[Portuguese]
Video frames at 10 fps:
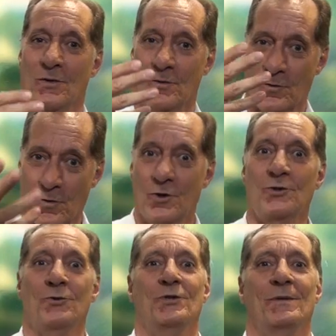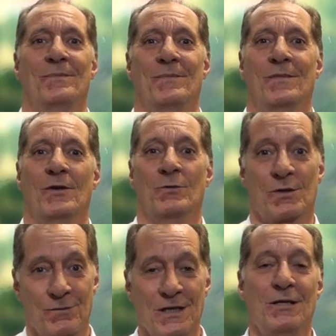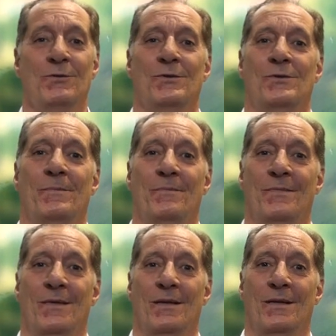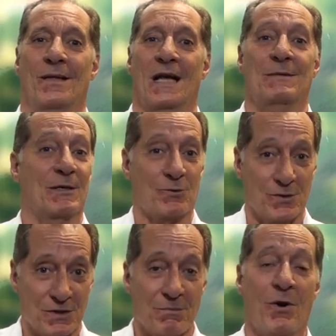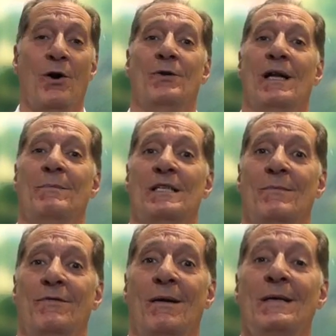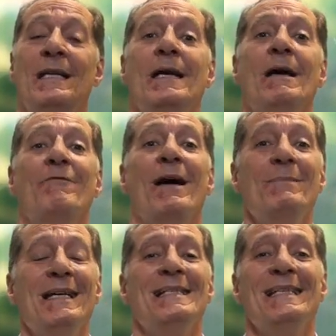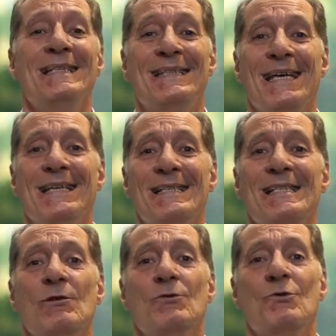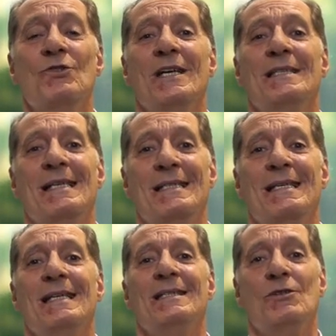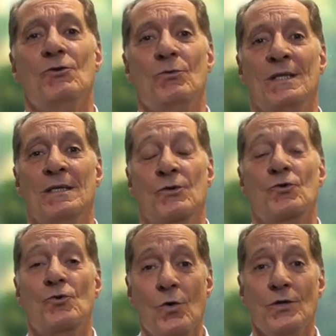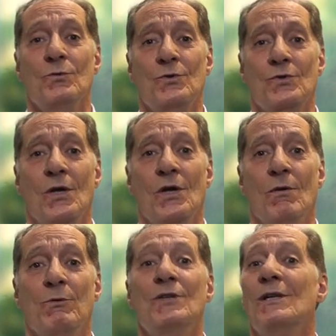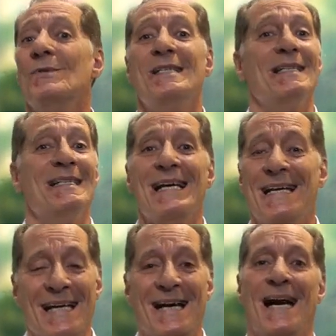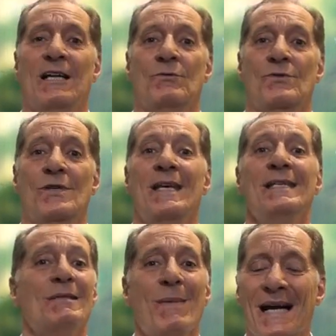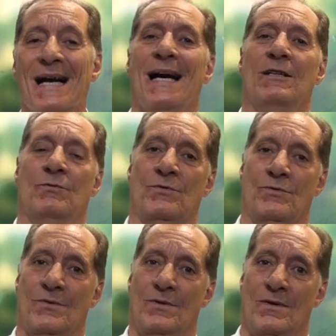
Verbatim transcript: o cônjuge, os filhos, as pessoas que moram na mesma família. Famílias inteiras estão sujeitas a serem destruídas. Sonhos poderão ser desagregados, esmagados